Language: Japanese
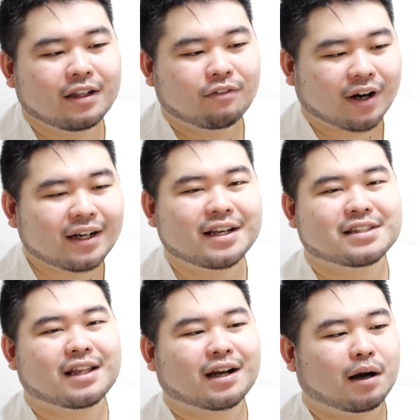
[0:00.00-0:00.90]
わかんないで
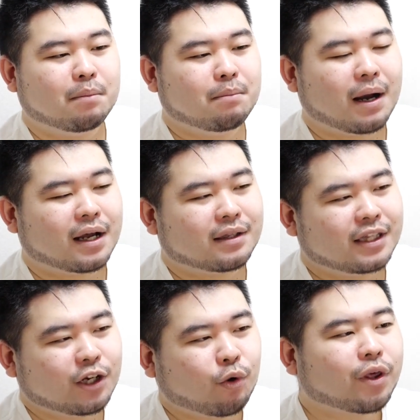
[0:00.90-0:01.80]
す。なんか、まあ、
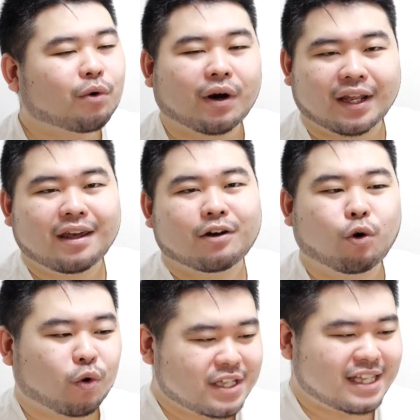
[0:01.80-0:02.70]
一個一個がね、
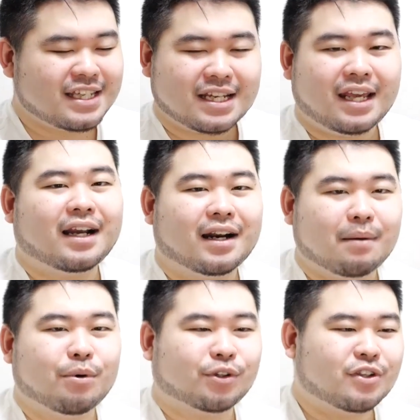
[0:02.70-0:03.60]
効率的じゃないか
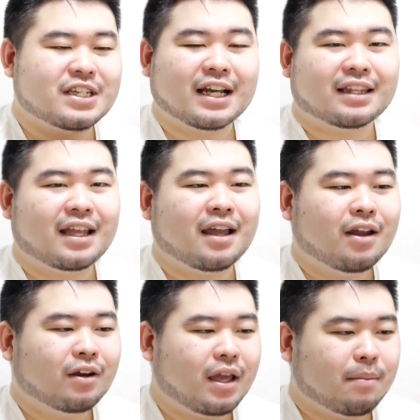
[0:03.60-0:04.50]
ら、僕と違って。
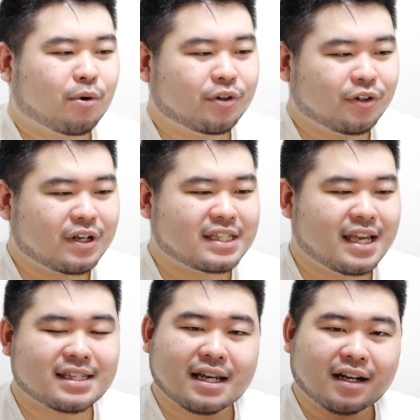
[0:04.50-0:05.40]
えー、僕より
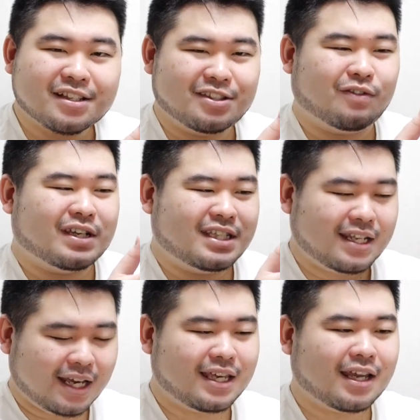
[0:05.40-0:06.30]
生産活動はして
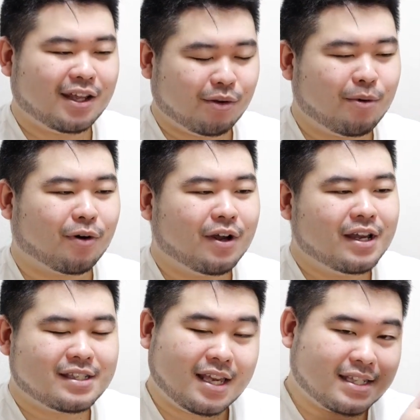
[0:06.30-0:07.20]
ないけれども、
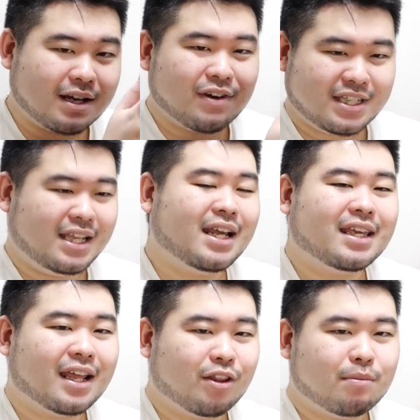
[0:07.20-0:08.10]
生産はしてな
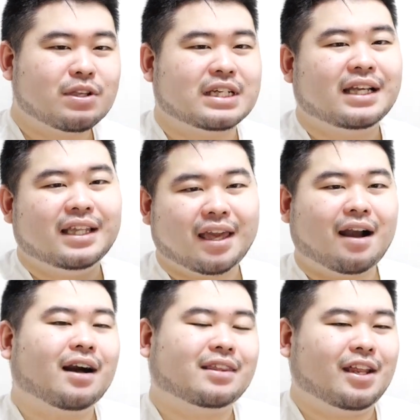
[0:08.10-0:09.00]
いけれども、時間だけ
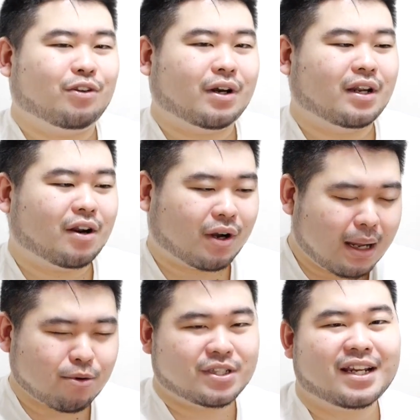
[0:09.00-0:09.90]
かかっているとか、
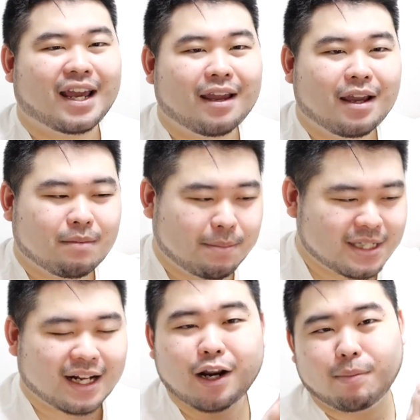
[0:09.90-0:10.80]
かもしれない。まあ、別
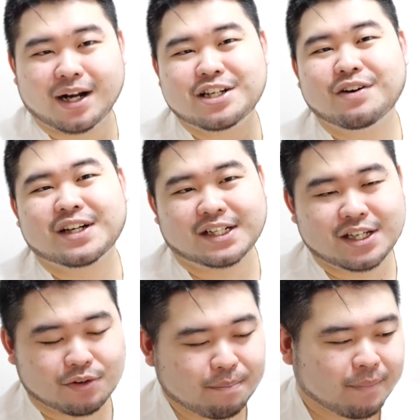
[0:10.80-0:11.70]
に彼らを馬鹿にしてるわけじゃない
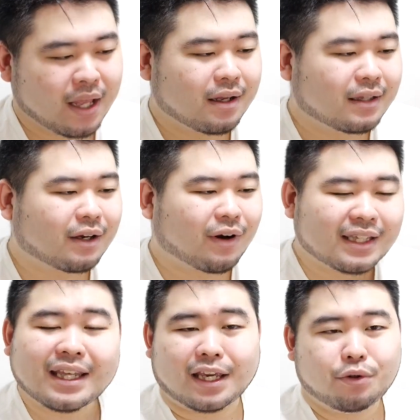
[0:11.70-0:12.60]
ですよ。なんかわか
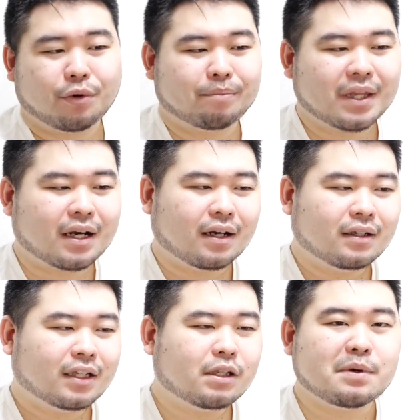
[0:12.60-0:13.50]
んないけど、ただ、
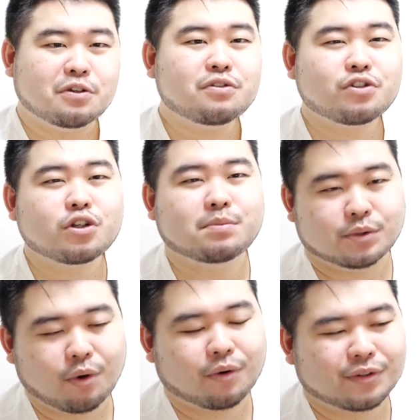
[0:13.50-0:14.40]
例えば
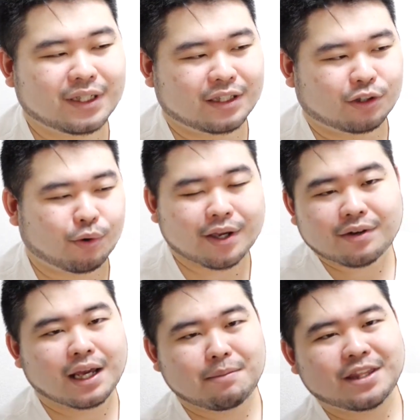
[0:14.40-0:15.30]
YouTube を普段どれ
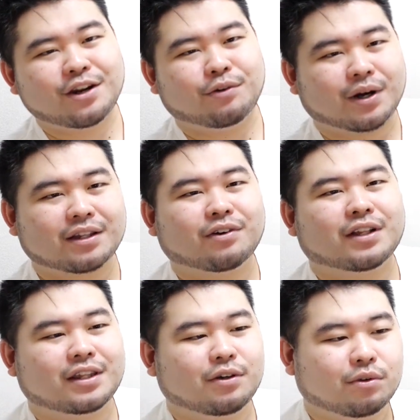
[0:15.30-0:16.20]
ぐらい見てるのかと
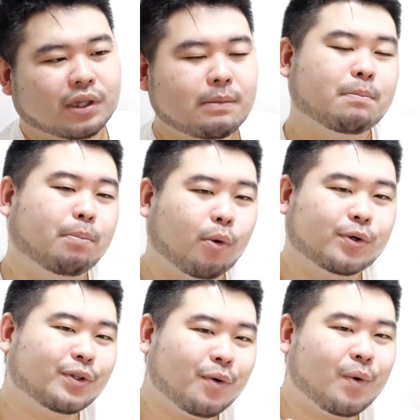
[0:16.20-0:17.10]
かっていうと、多分
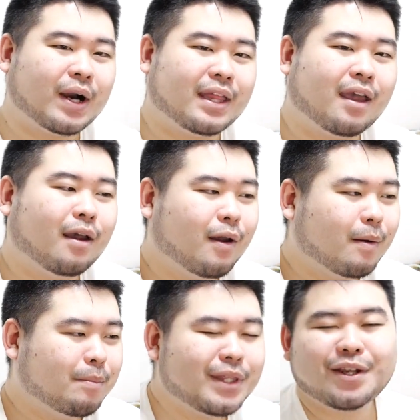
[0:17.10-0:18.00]
僕の方がね、
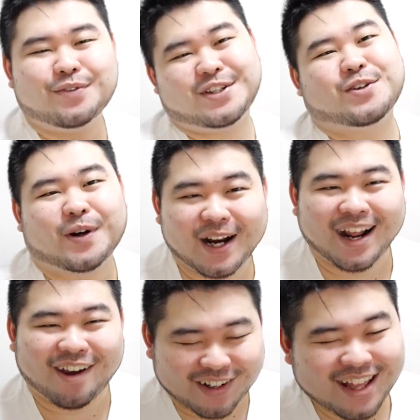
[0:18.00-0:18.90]
見てるんですよ、彼
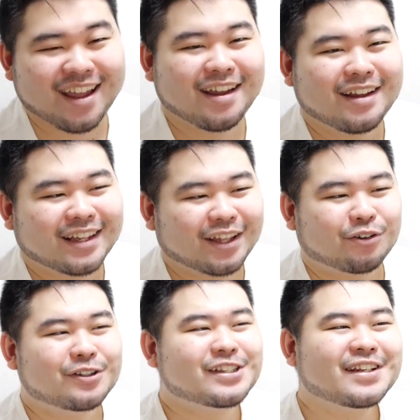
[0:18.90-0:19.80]
らよりね。だけ
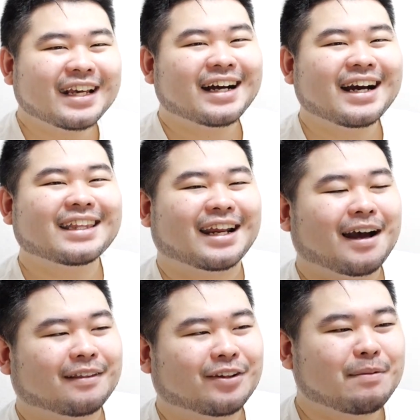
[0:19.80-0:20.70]
ど普通に考えた
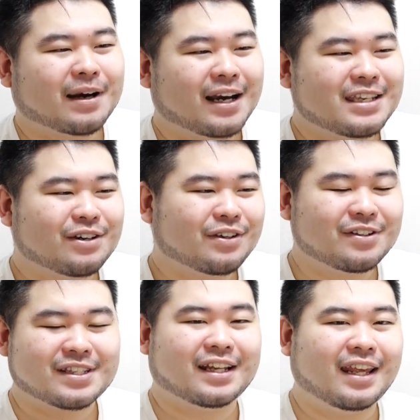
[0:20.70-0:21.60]
ら、例えば会社をい
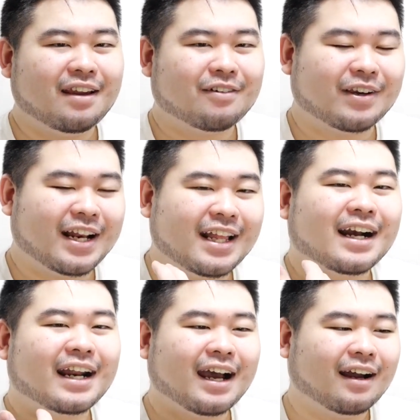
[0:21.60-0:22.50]
くつかね、こうやりな
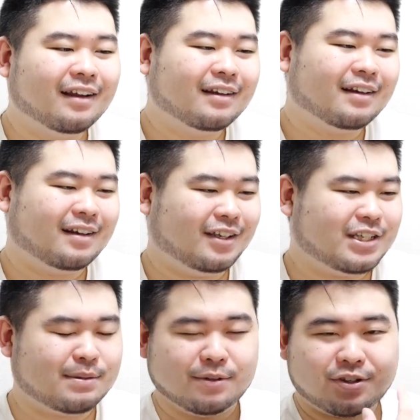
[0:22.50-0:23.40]
がら、
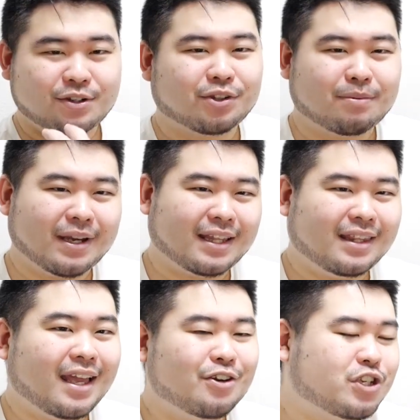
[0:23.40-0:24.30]
自分の仕事もやっ
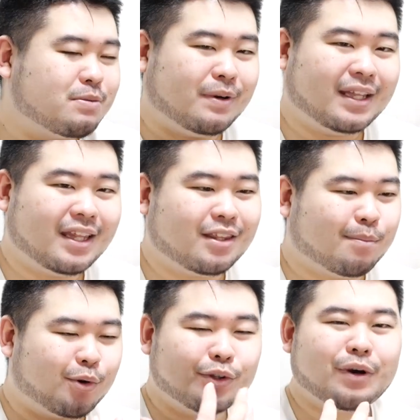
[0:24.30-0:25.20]
て、YouTube もやってて、
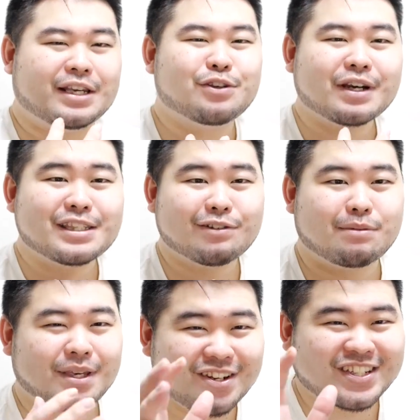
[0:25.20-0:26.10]
僕の方が忙しそう
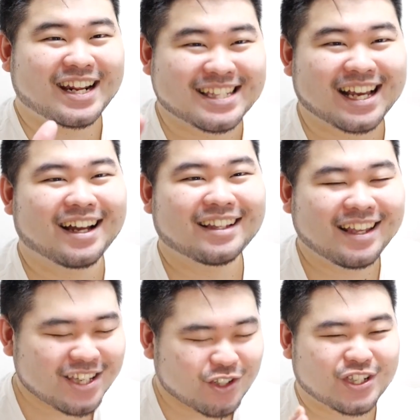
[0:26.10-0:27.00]
に見えるじゃないですか。
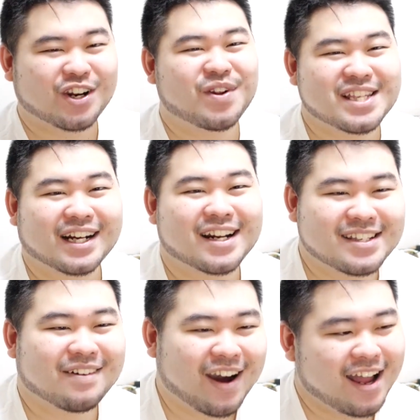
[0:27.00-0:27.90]
ね、視聴者の皆さんから
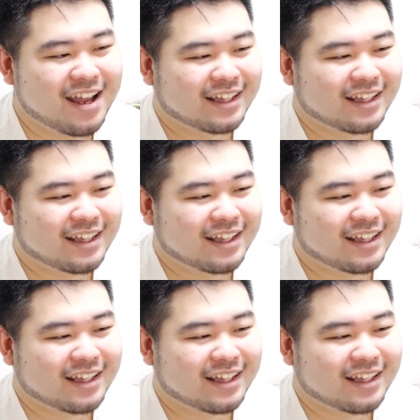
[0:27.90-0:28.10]
すれば。